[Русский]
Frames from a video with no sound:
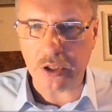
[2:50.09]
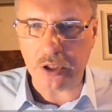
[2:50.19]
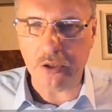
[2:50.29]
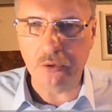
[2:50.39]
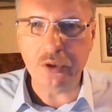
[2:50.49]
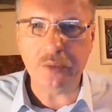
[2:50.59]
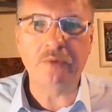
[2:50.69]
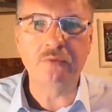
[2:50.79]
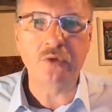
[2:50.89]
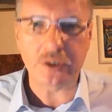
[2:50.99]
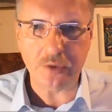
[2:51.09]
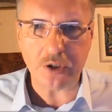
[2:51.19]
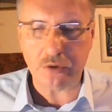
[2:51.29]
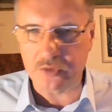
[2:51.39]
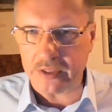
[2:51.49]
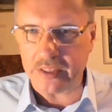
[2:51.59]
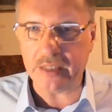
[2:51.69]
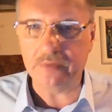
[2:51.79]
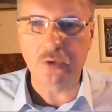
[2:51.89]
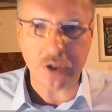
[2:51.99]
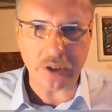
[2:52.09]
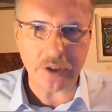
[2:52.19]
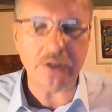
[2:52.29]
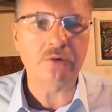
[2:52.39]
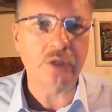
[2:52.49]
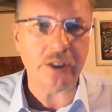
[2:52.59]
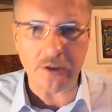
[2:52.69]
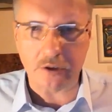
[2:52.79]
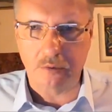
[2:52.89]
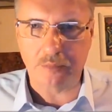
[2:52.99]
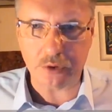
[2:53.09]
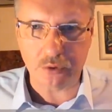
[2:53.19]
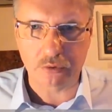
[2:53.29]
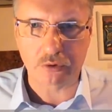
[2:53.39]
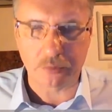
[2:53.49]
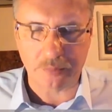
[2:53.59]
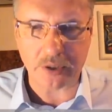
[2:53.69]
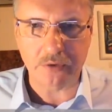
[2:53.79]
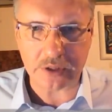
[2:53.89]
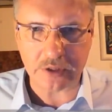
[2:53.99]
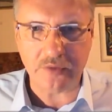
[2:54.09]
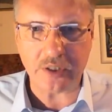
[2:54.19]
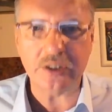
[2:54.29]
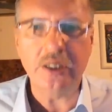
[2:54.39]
люди по 8 часов стояли в очереди к украинскому посольству, чтобы проголосовать,